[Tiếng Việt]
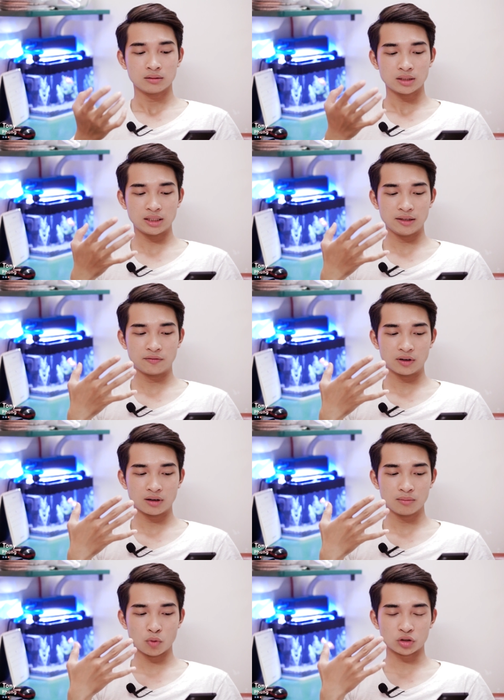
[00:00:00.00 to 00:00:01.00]
Thế thì
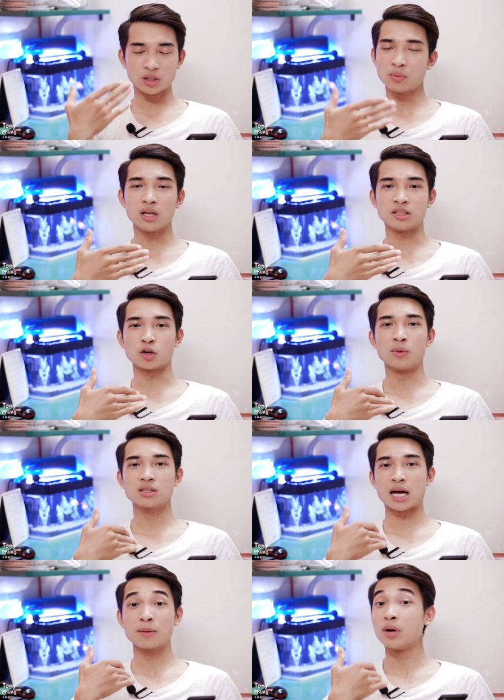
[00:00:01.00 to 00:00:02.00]
với một thiết bị chỉ có mức
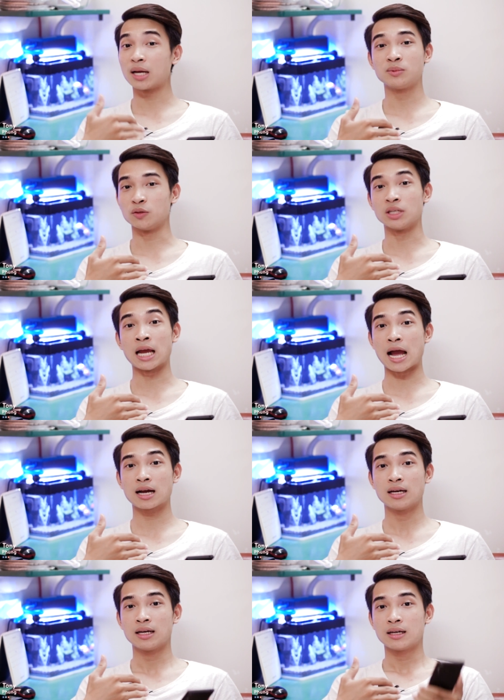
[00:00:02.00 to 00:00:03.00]
giá là mười lăm triệu chính hãng,